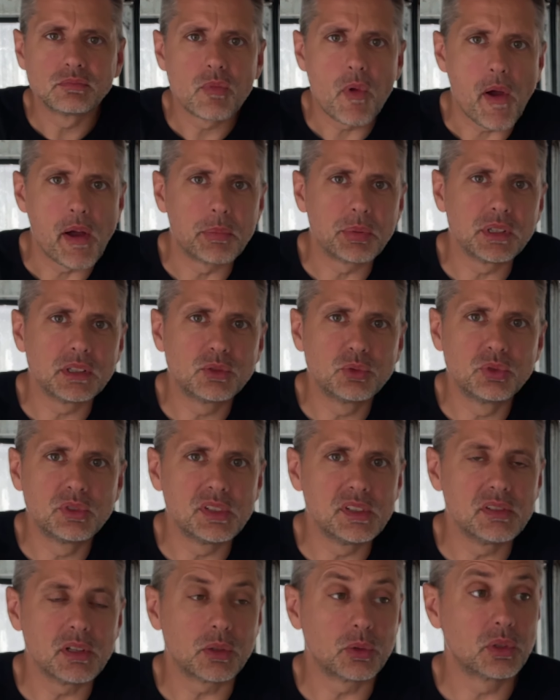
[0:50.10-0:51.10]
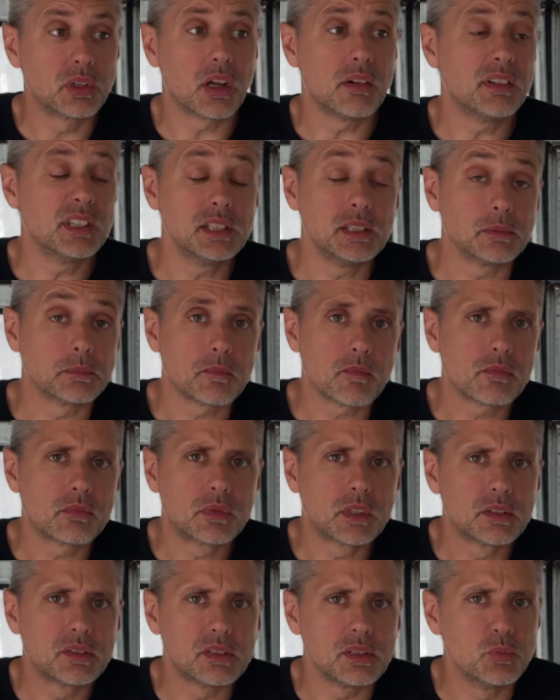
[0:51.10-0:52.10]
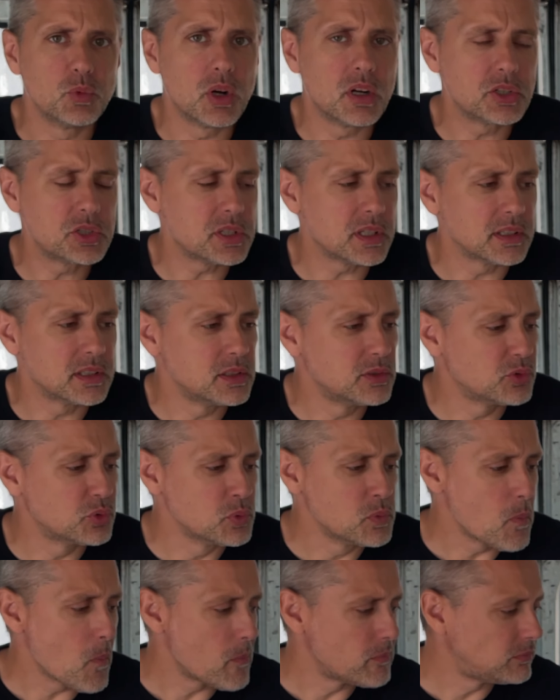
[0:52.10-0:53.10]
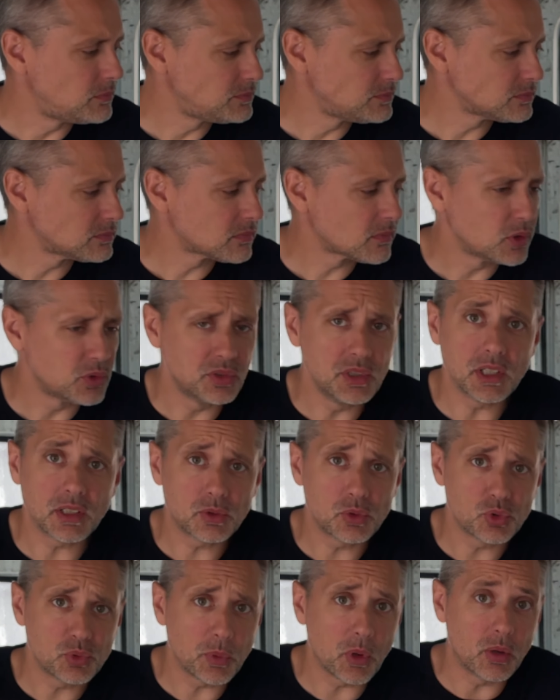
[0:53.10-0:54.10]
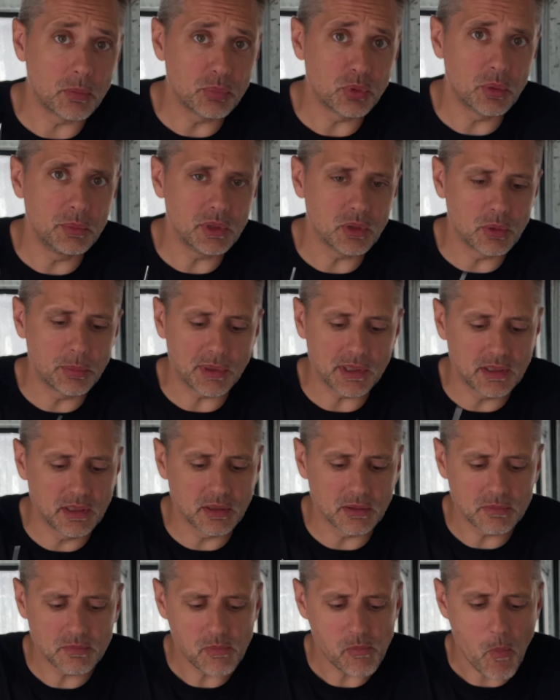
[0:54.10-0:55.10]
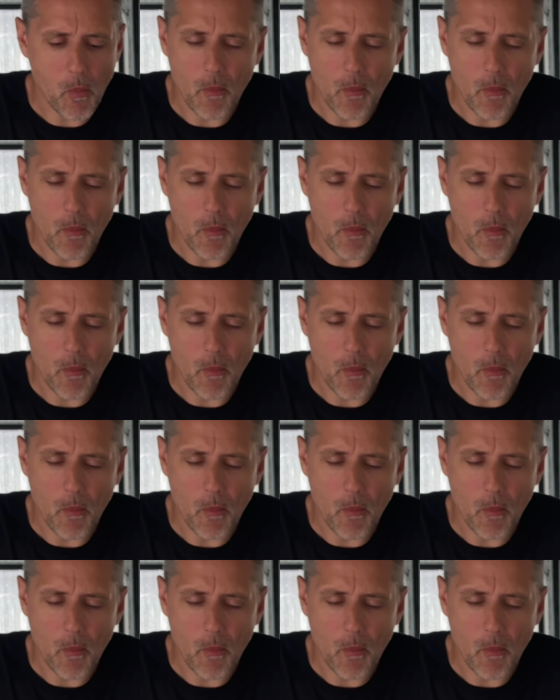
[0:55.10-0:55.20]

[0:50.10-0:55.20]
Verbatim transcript: Après toutes ces heures de travail, c'est moi acharné dessus. Donc déjà que je prends le premier repas dedans.